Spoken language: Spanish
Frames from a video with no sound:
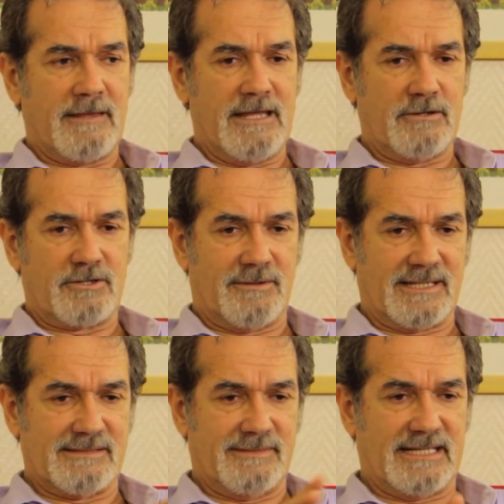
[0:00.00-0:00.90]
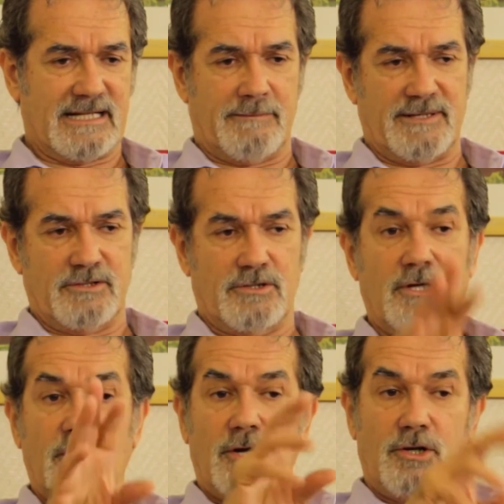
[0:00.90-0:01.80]
hay otro más que se me está
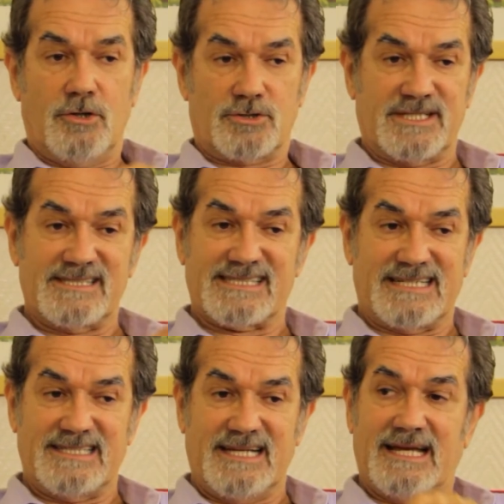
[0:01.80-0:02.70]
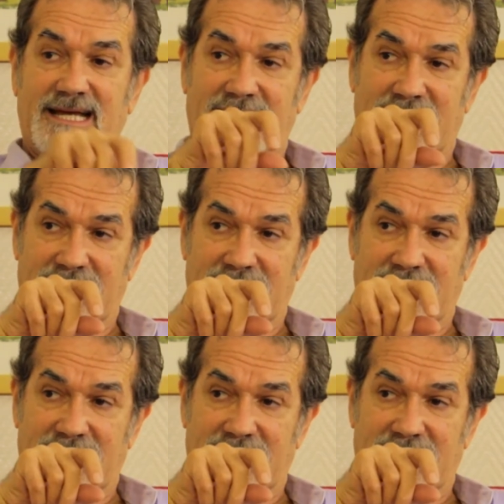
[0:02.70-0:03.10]
escapando, los ensayé,